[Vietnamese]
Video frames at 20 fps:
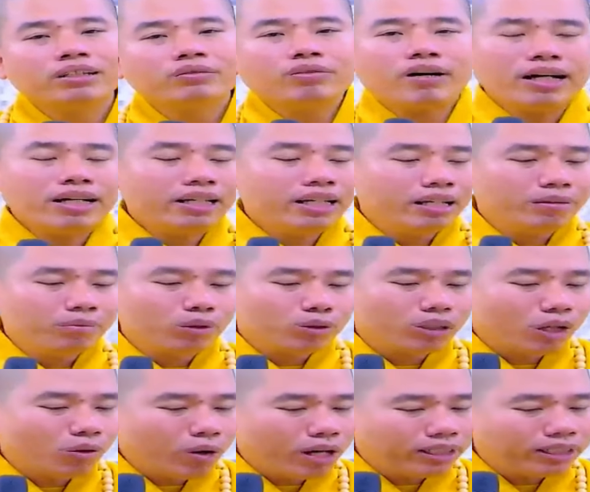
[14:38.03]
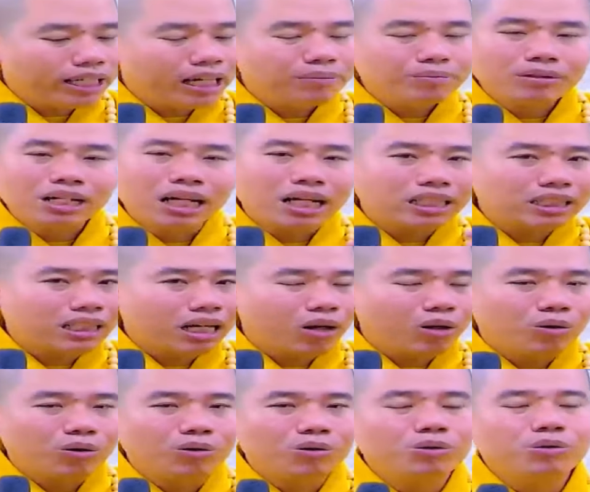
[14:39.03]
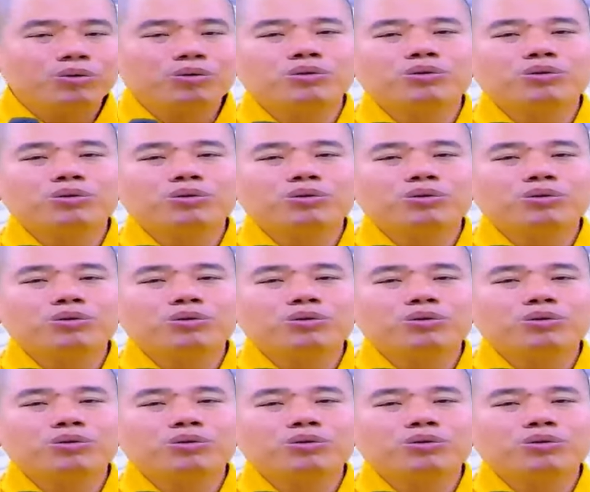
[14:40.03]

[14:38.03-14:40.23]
phải niệm bồ tát quán thế âm là cầu